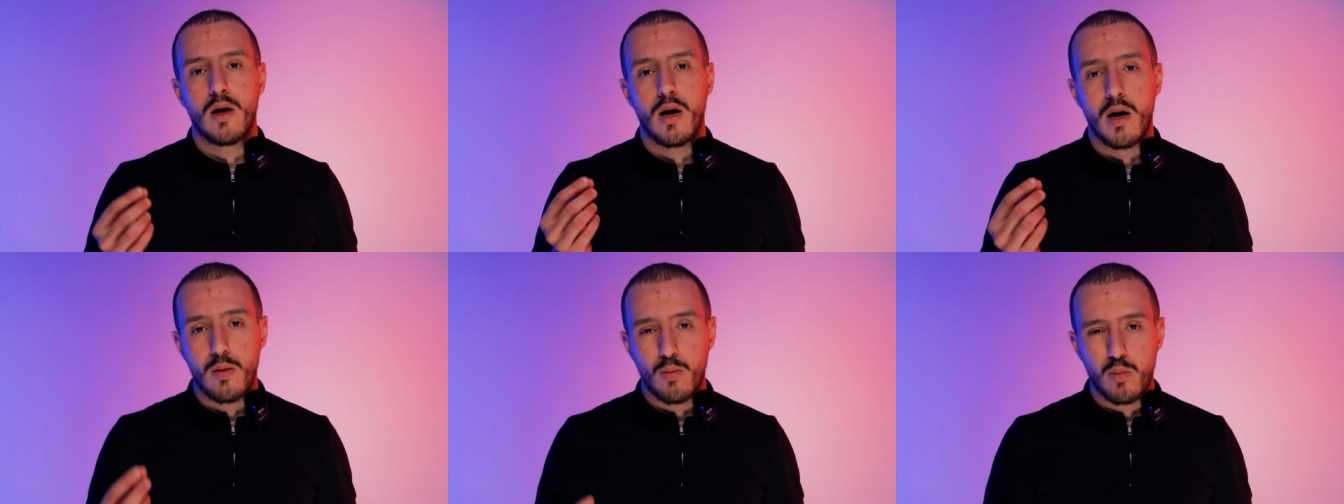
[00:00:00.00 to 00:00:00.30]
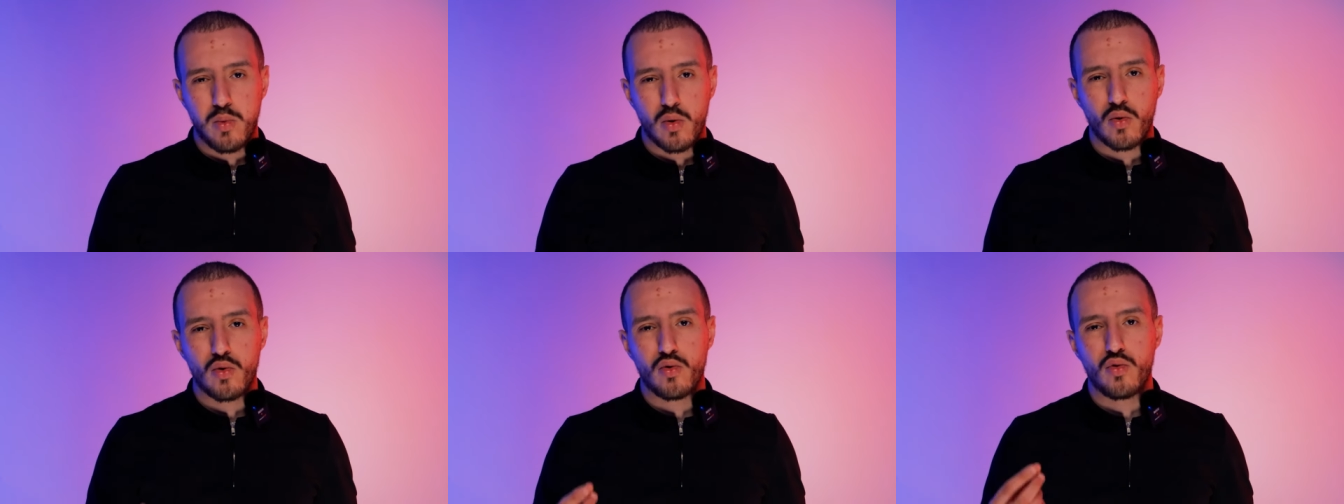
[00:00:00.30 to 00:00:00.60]
ان
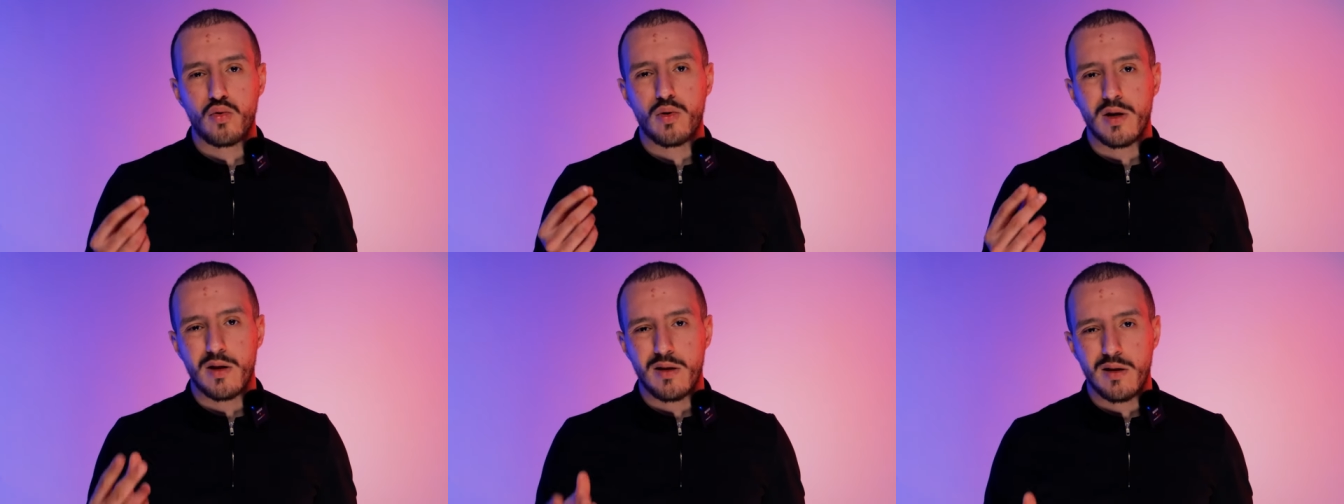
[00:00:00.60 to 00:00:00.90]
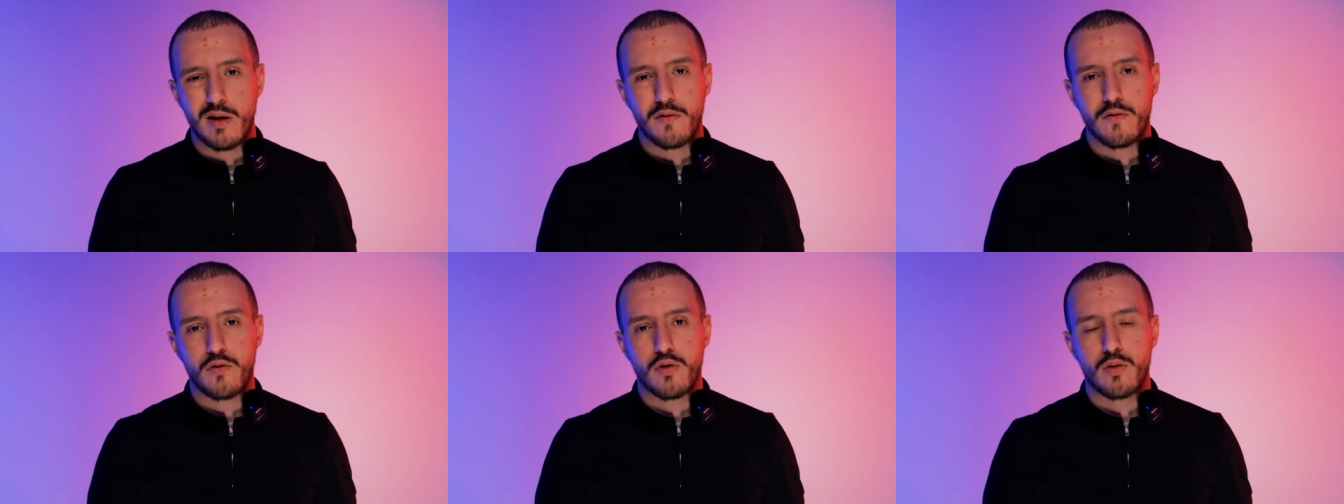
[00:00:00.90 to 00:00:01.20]
برودوي
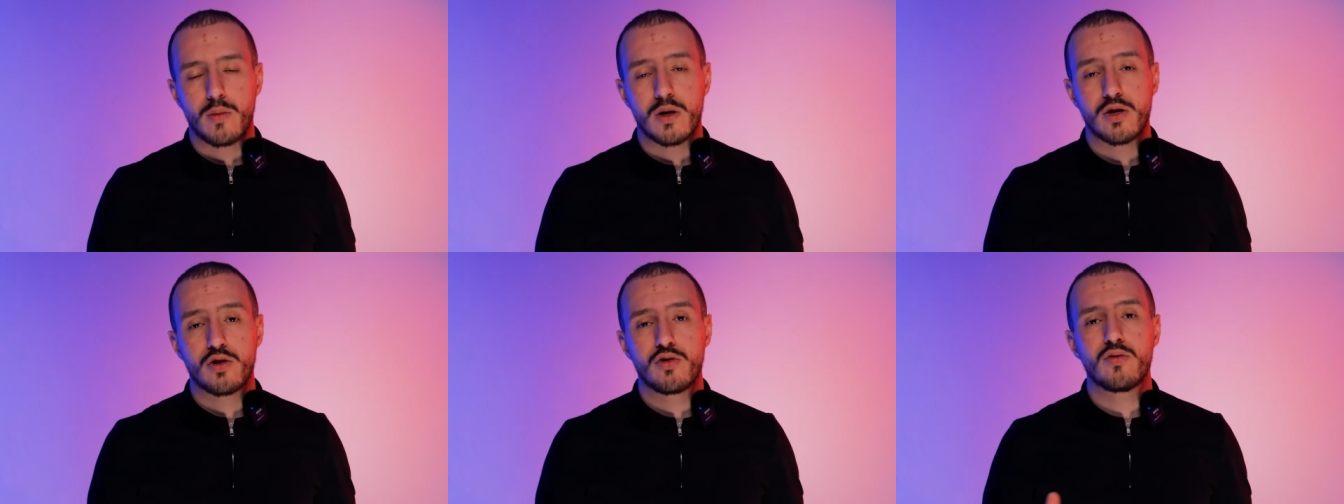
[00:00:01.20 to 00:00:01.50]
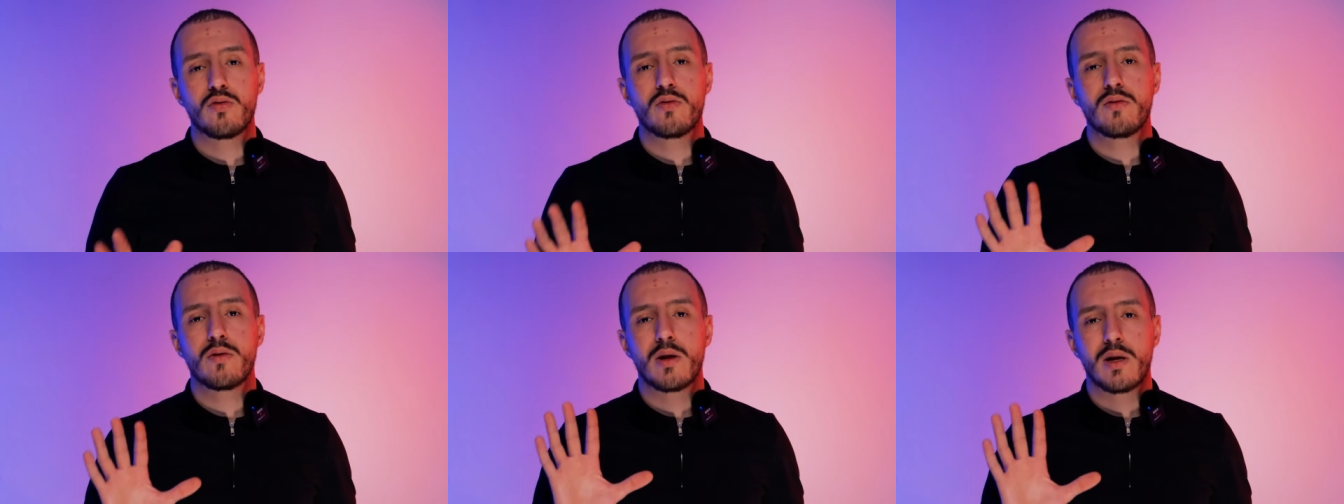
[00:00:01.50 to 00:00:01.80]

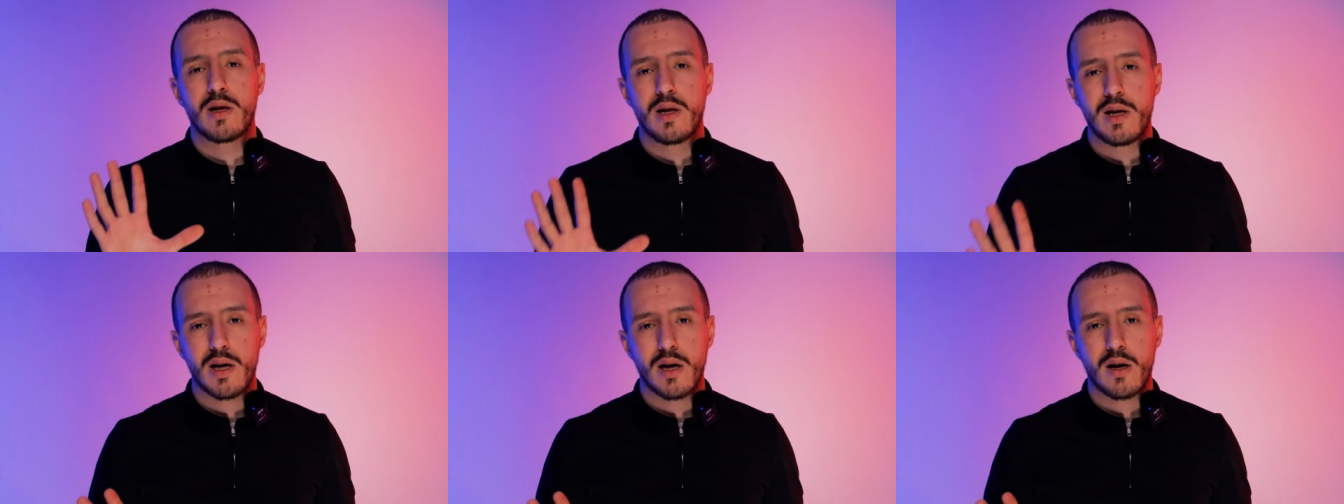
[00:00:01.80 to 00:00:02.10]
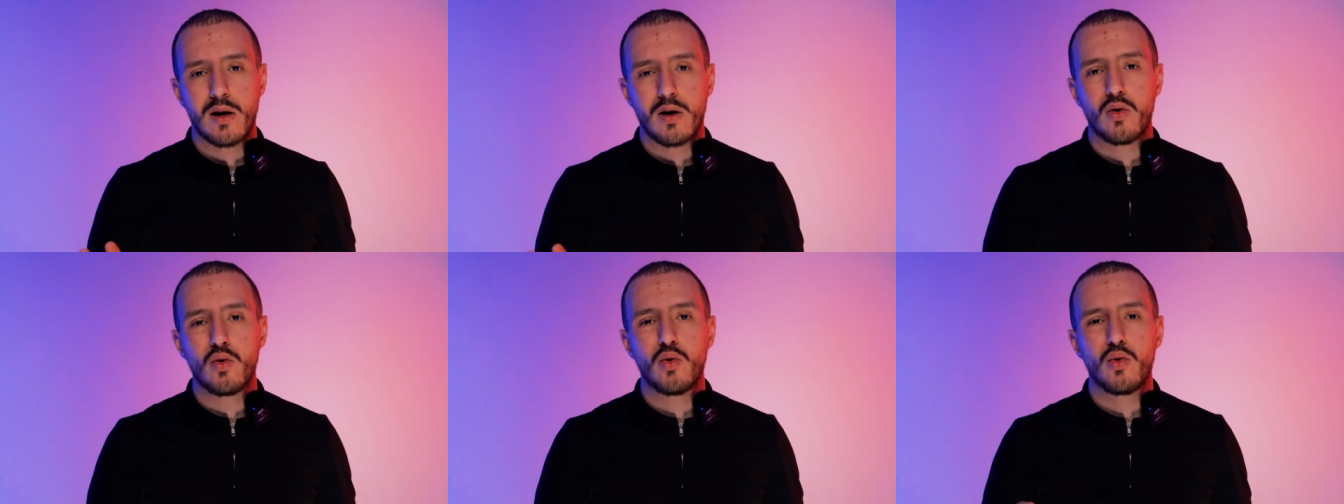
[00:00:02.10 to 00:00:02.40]
دانفورماسيون اللي
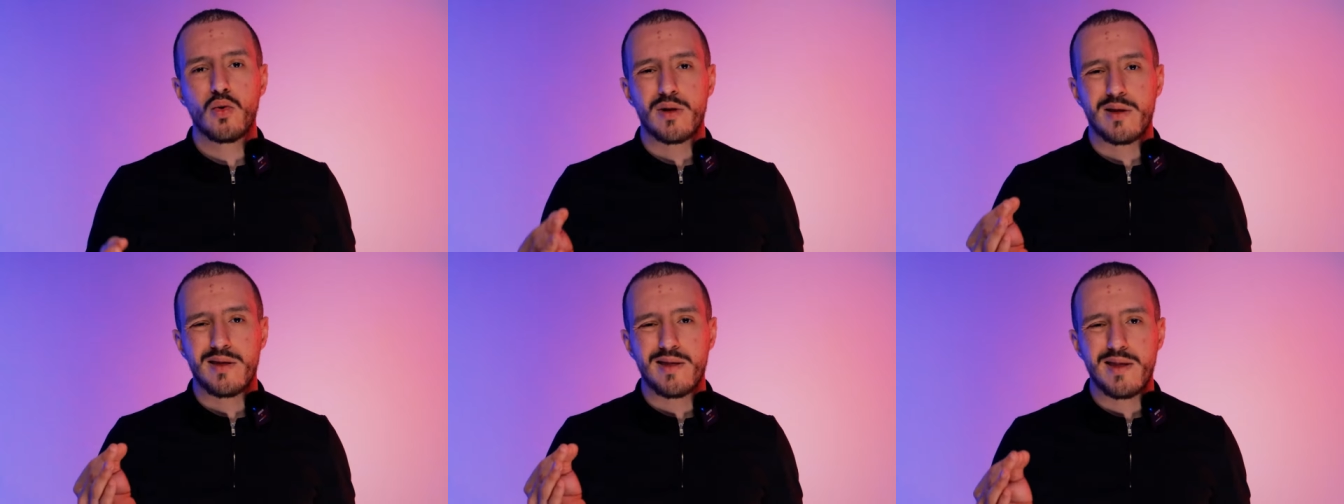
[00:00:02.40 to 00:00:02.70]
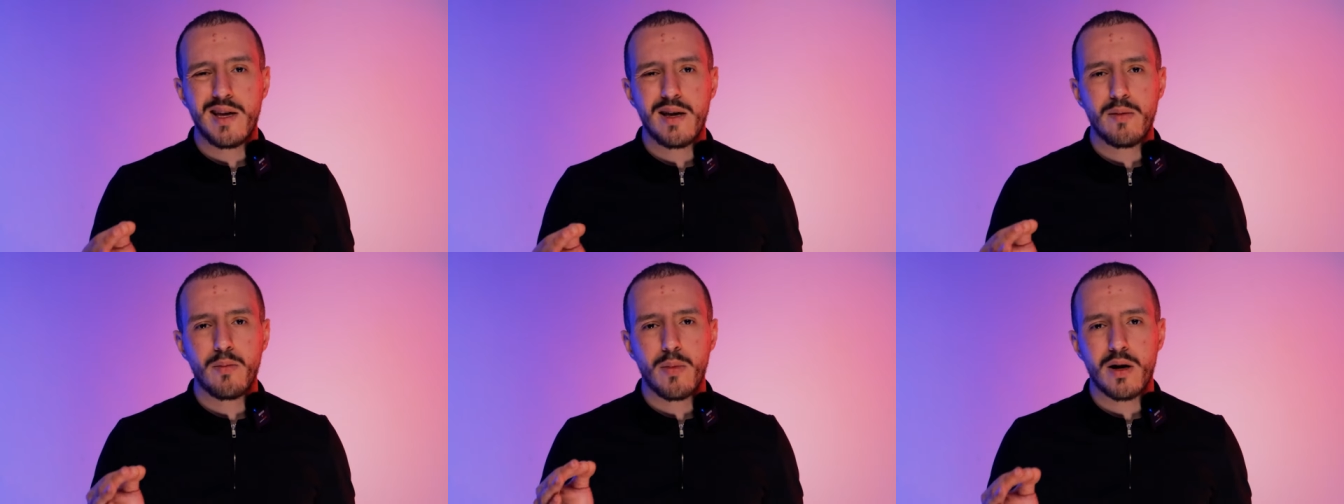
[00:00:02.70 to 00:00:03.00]
راهو
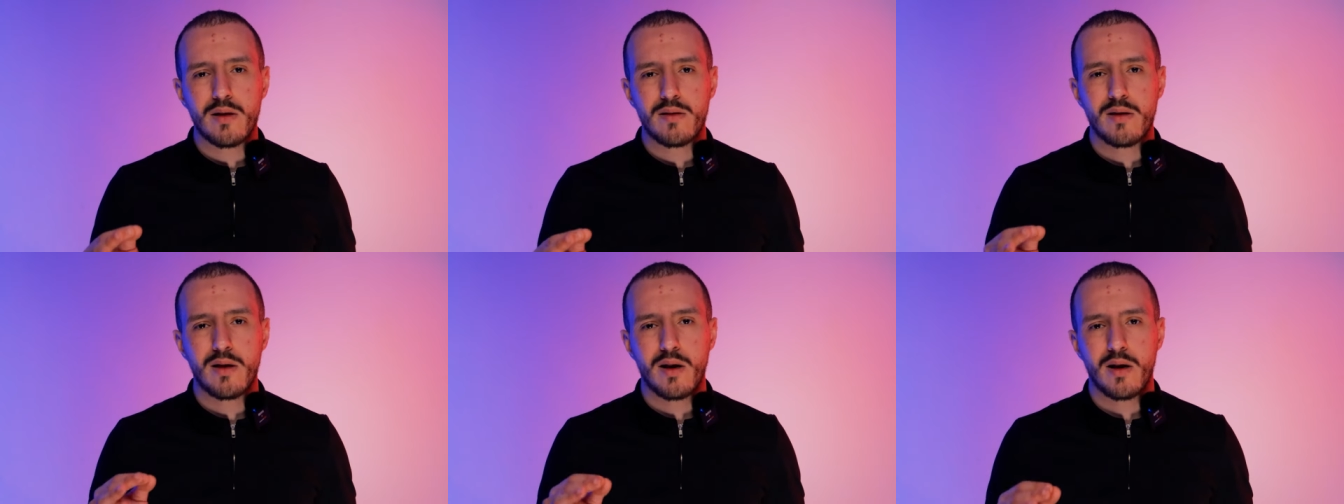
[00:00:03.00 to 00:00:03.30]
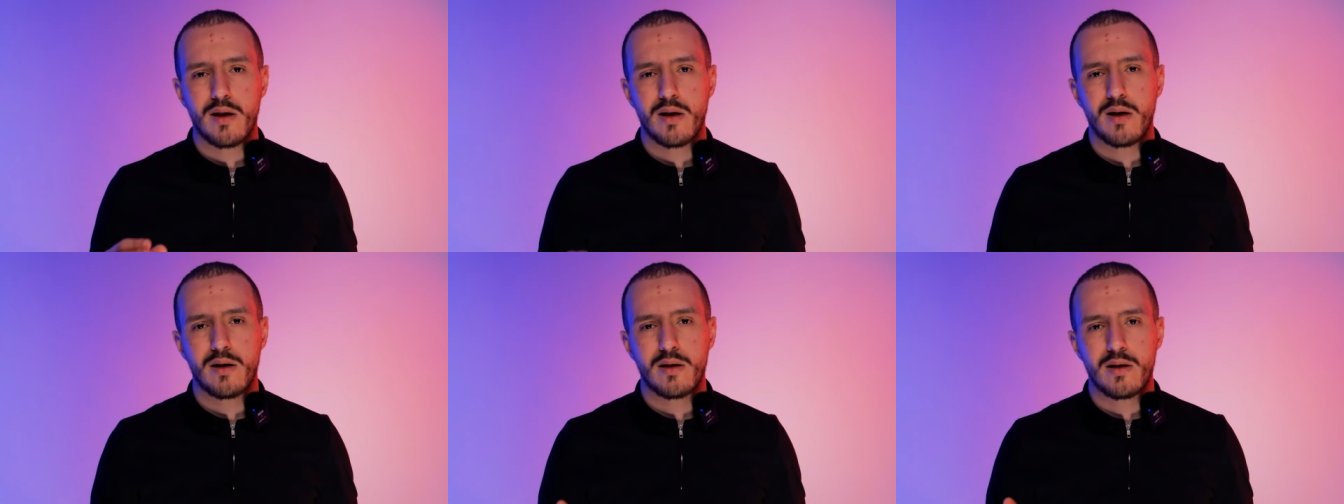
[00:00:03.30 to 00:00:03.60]

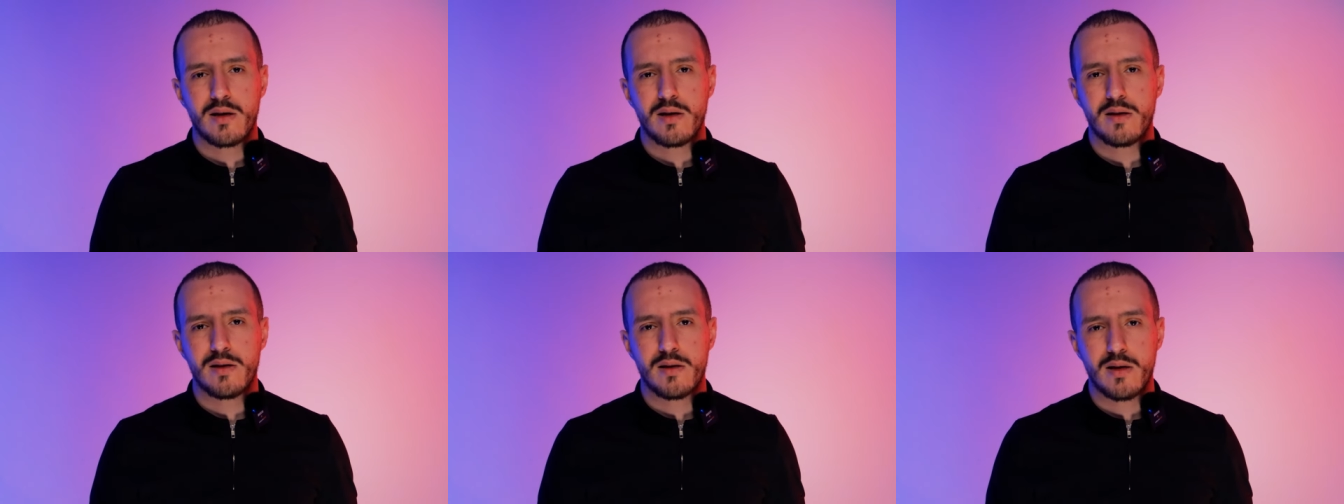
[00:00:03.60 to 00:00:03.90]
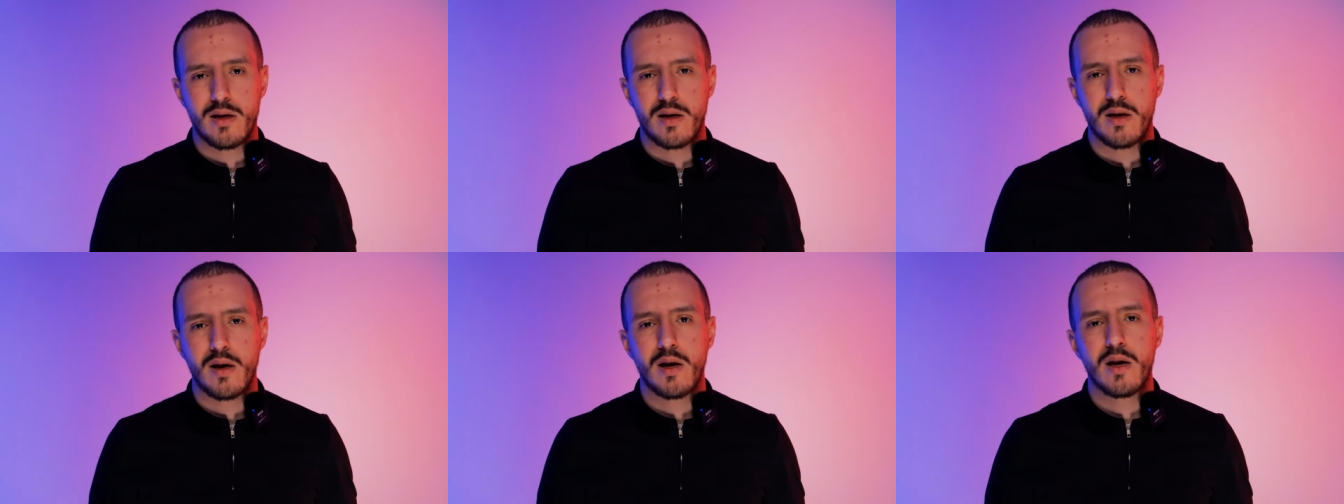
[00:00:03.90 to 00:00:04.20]

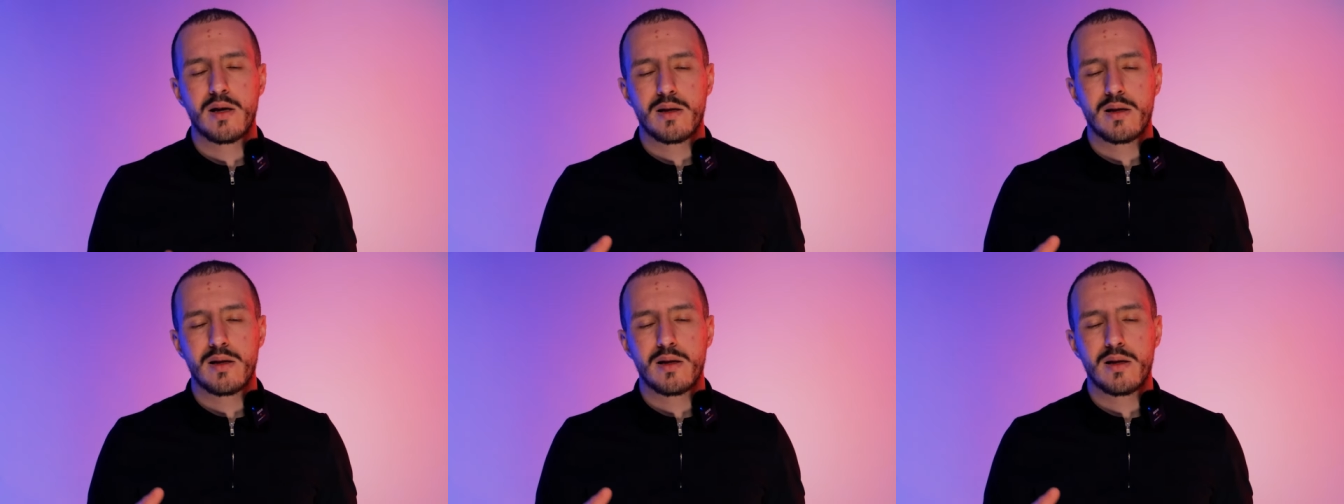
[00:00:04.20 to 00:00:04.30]
ديماتيرياليزي